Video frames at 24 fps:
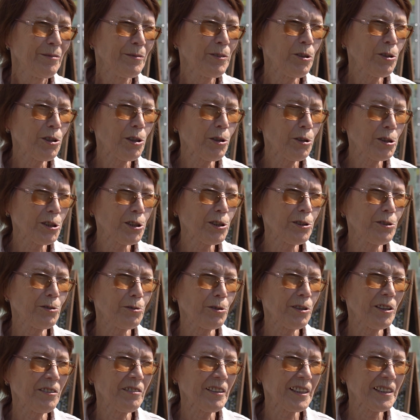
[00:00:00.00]
Много очень
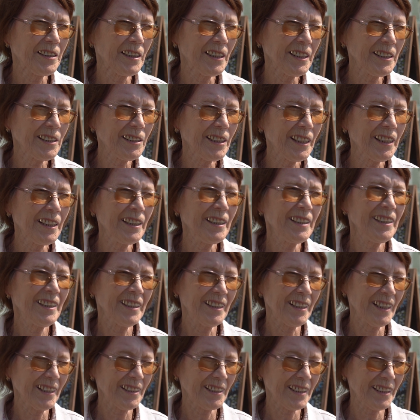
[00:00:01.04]
руководителей,
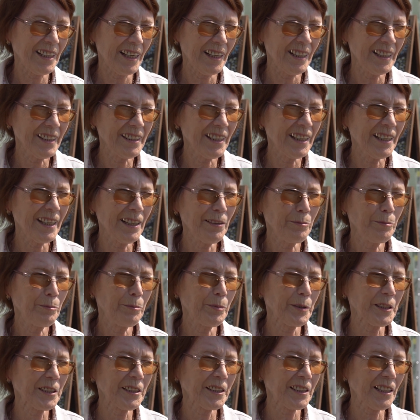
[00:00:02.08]
иностранные
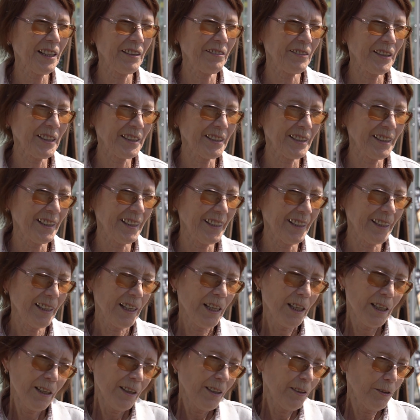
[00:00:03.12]
представители.
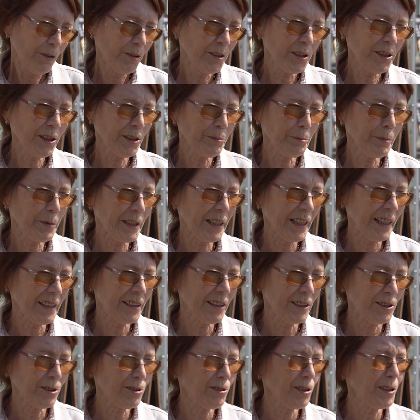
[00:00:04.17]
Очень
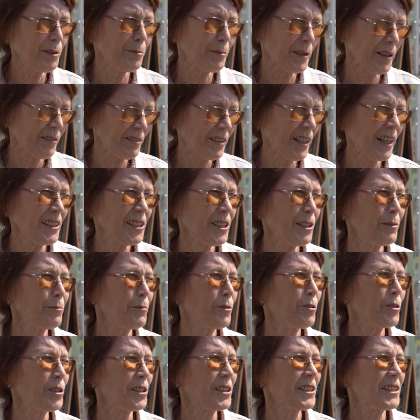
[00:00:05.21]
приятно, что именно в нашем
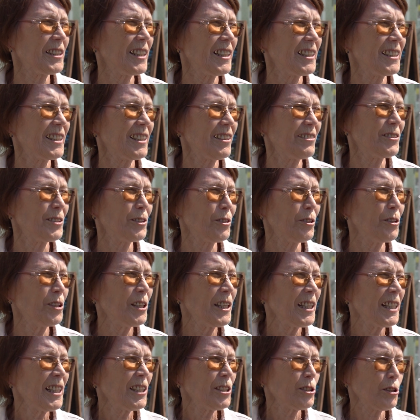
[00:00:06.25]
городе это все.
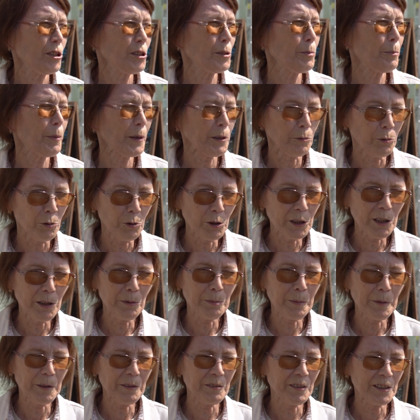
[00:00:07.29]
Что с
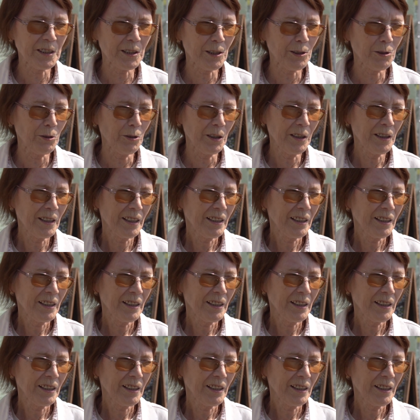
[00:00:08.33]
погодой повезло?